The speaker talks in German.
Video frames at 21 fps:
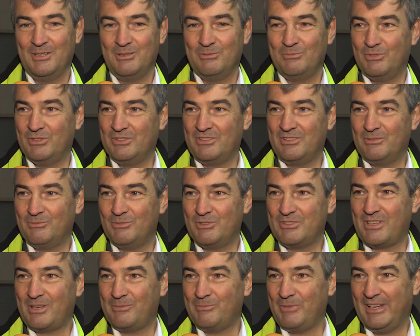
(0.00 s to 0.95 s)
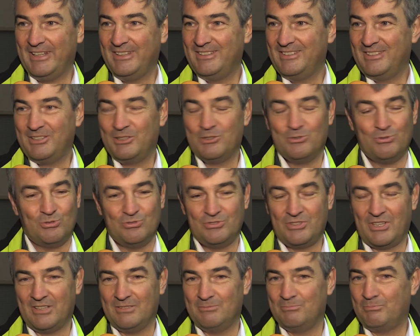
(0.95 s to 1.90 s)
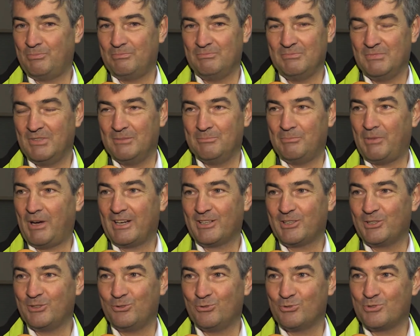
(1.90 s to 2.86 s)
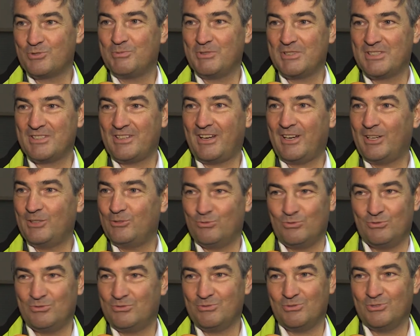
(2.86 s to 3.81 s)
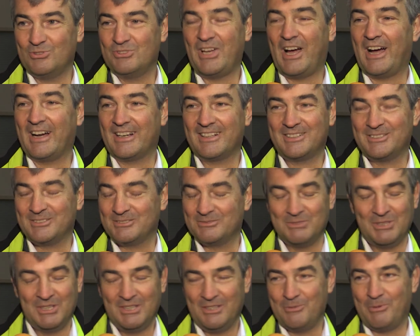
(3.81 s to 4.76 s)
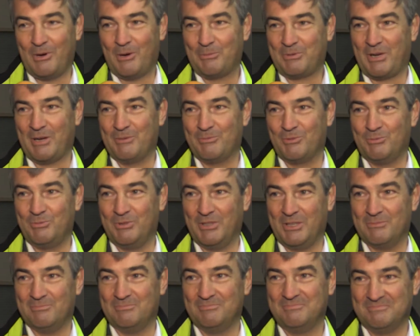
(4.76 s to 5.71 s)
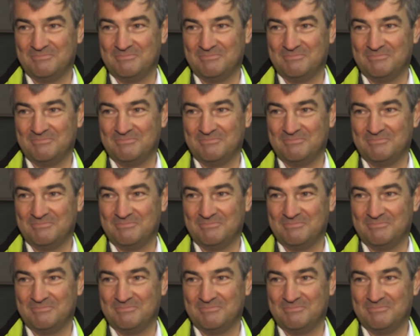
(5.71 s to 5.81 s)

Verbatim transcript: mit, mit seinem Handy und dann äh, bargeldlos bezahlen und, und tanken, überhaupt kein Problem.